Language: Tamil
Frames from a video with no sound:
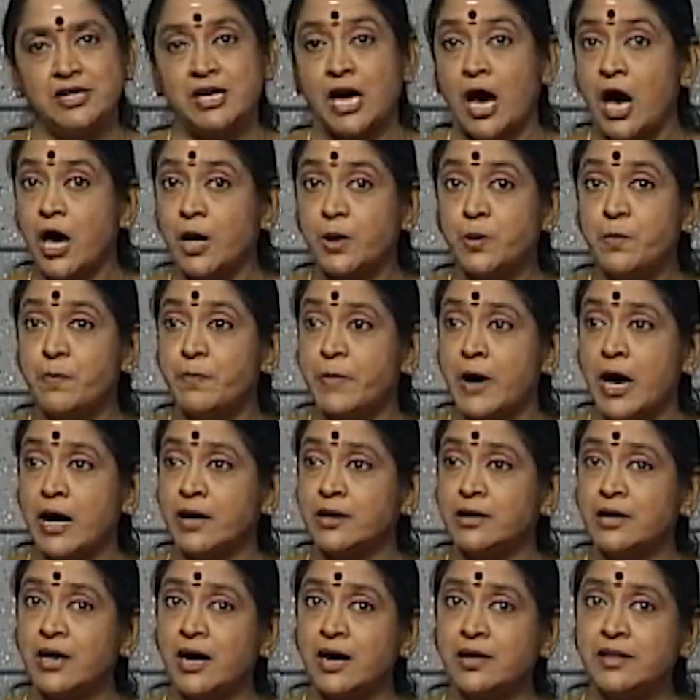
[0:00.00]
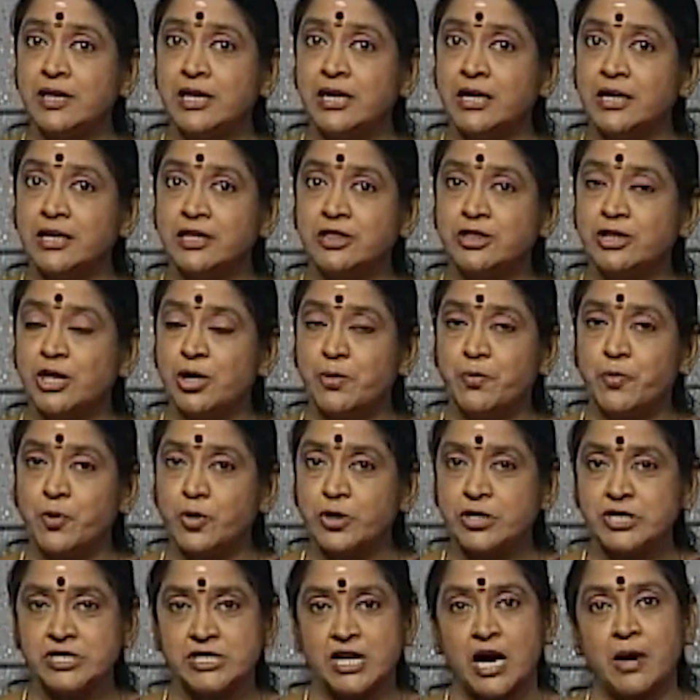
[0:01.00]
யாரும் பார்க்காத இடத்தில்
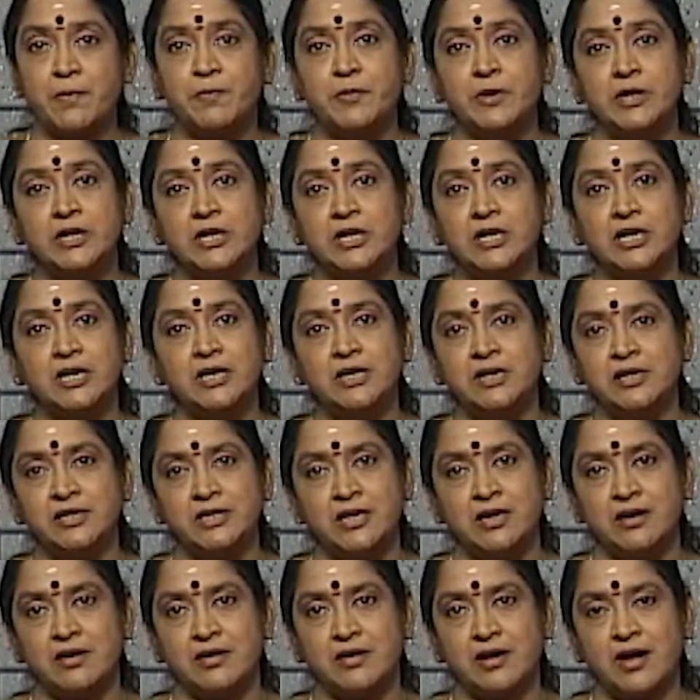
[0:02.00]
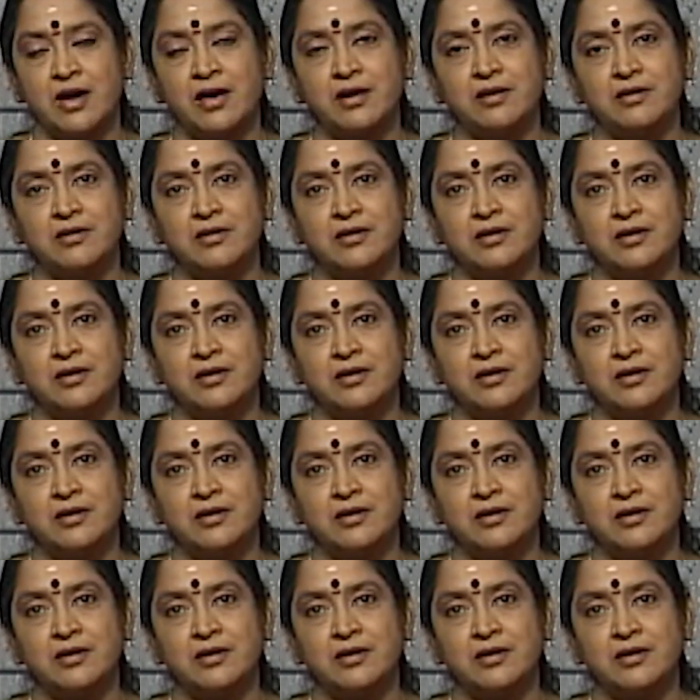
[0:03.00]
போய் சாப்பிடுங்கள் என்றார்